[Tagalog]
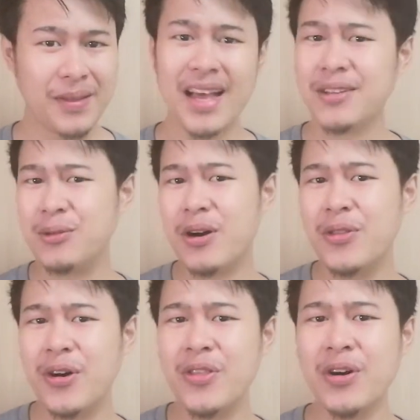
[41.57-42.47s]
At kung
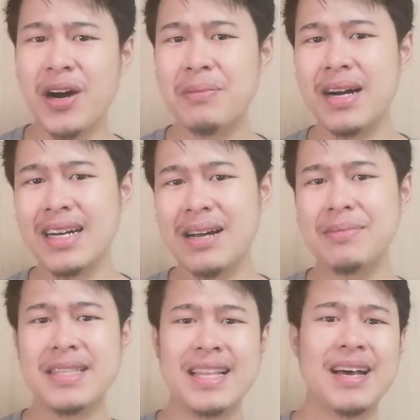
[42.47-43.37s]
ano-ano ang mga
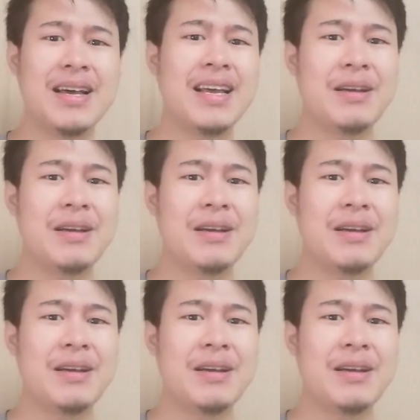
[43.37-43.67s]
gamit na